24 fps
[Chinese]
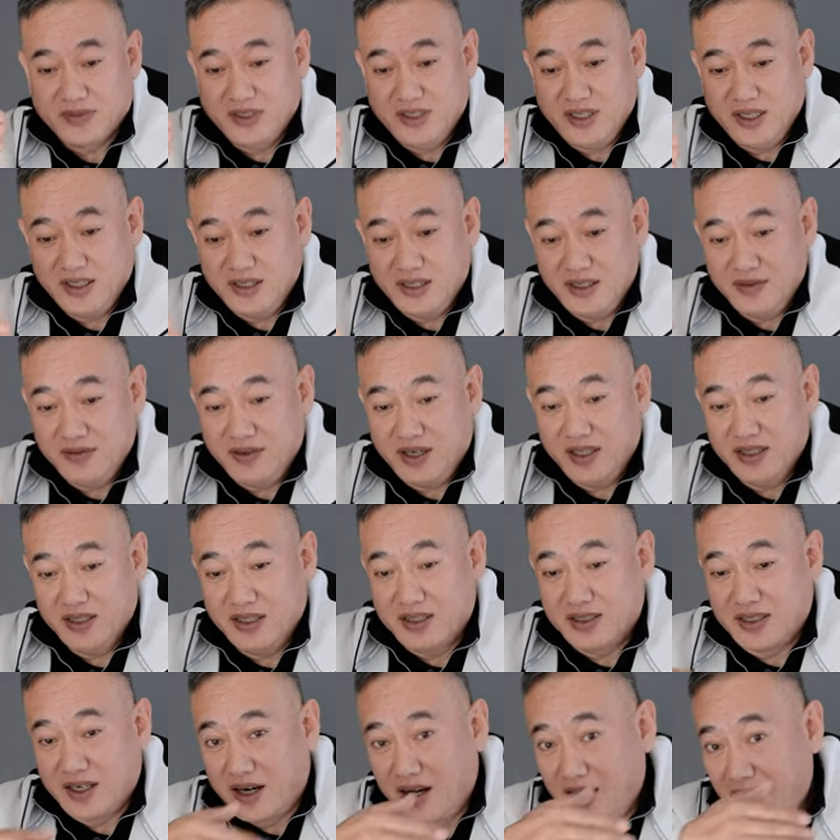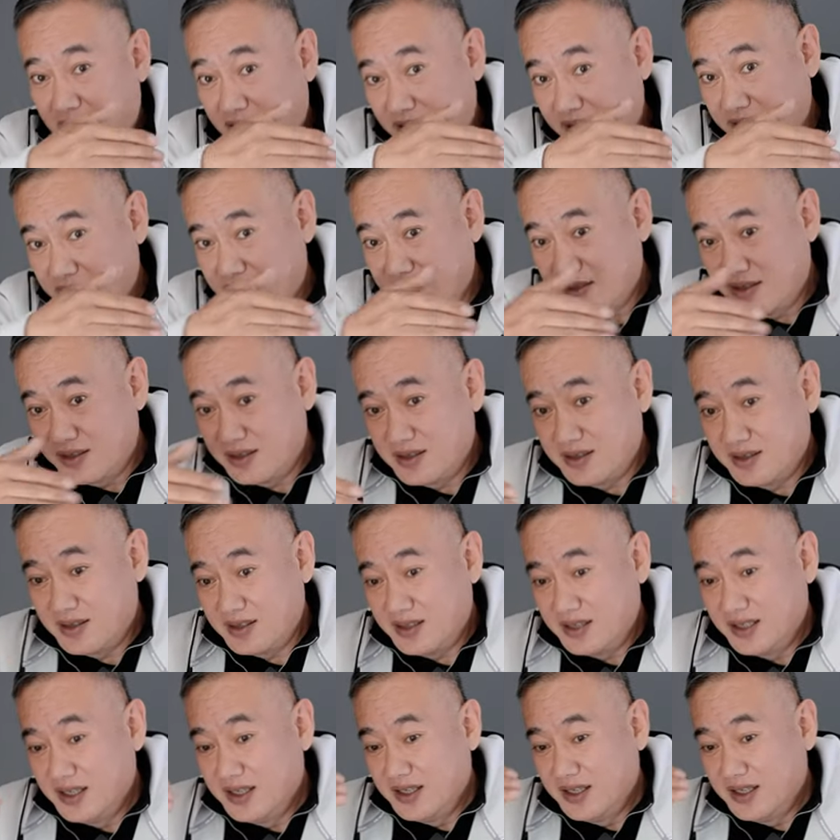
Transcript: 这个地方呢，正好是